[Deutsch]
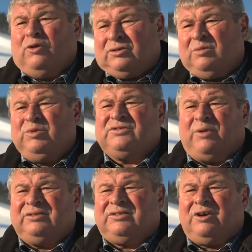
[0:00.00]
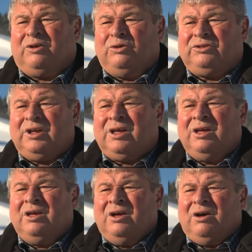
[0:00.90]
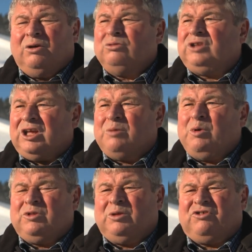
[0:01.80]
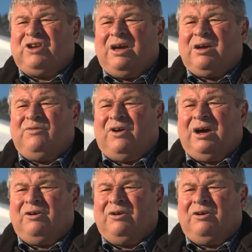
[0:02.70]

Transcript: 15 bis 20 Jahre nötig. Äh, und die können wir mit der Beschneiung einfach